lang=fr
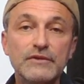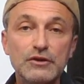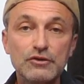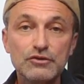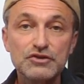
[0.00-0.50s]

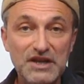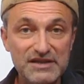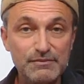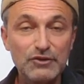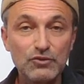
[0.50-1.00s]
le
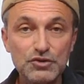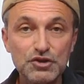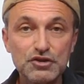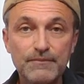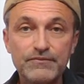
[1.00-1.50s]
jazz
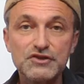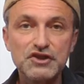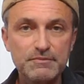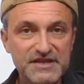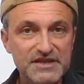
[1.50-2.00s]
manouche,
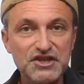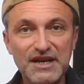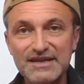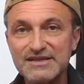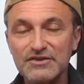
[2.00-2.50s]
gypsy
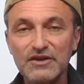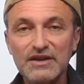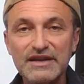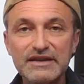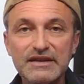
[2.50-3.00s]
jazz en
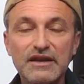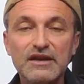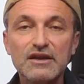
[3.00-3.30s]
anglais,